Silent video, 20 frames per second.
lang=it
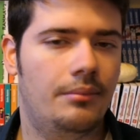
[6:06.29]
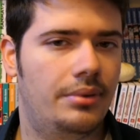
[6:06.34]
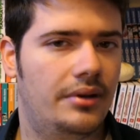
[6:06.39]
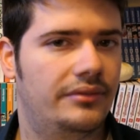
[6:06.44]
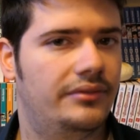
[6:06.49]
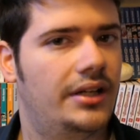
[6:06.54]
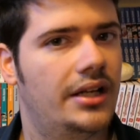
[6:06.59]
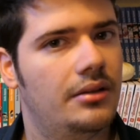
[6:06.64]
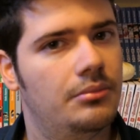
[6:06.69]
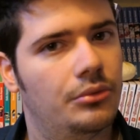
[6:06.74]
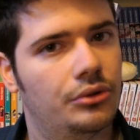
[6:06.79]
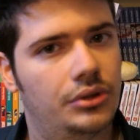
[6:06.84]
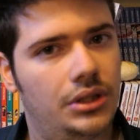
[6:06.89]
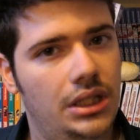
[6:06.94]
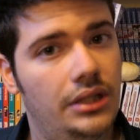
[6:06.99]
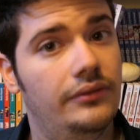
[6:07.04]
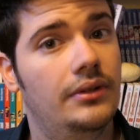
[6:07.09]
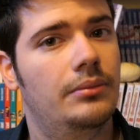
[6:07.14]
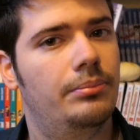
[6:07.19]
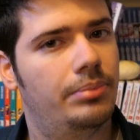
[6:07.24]
per vari
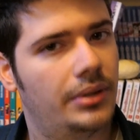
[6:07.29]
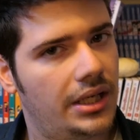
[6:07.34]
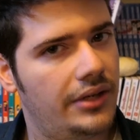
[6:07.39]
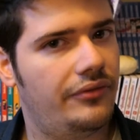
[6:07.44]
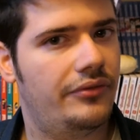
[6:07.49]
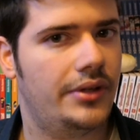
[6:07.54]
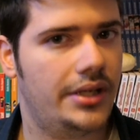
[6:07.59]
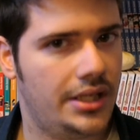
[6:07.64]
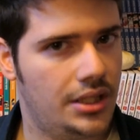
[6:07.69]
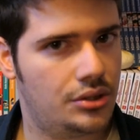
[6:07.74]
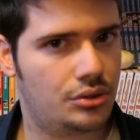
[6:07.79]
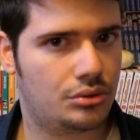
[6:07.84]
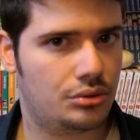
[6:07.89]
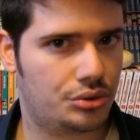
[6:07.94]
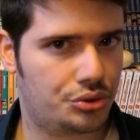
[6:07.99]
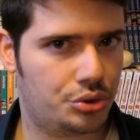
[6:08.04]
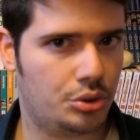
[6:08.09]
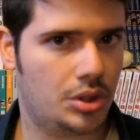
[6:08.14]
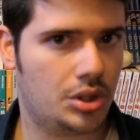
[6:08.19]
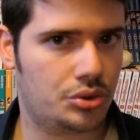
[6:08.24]
motivi preferisco
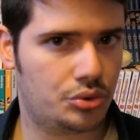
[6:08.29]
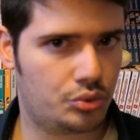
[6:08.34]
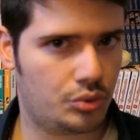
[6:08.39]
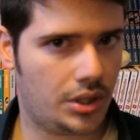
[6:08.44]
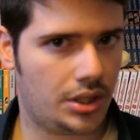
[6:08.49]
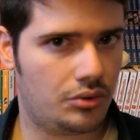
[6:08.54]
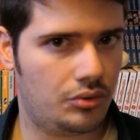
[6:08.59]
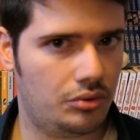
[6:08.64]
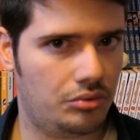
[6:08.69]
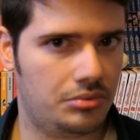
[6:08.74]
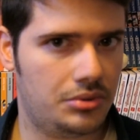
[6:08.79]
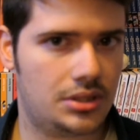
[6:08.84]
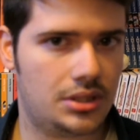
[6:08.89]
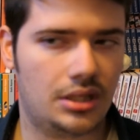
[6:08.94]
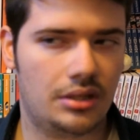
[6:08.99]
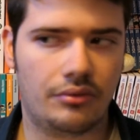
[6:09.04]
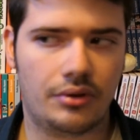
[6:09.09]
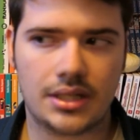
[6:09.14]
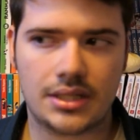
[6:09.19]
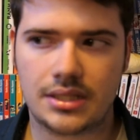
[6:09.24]
Shonan Junegumi se
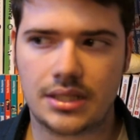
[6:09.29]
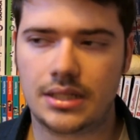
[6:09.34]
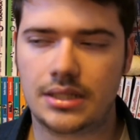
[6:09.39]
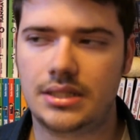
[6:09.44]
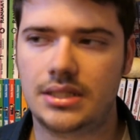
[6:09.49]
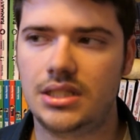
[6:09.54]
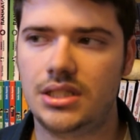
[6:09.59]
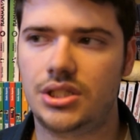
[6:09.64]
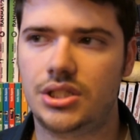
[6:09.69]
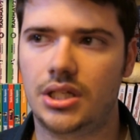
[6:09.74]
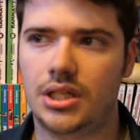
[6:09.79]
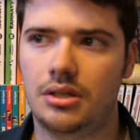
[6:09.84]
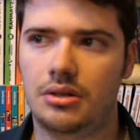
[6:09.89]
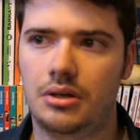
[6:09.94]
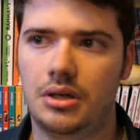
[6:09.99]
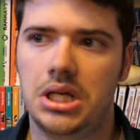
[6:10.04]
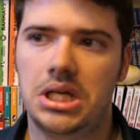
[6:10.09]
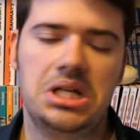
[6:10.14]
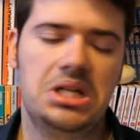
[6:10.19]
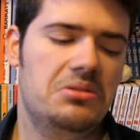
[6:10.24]
devo essere
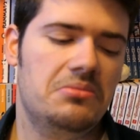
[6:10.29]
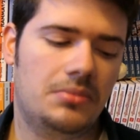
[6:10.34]
sincero,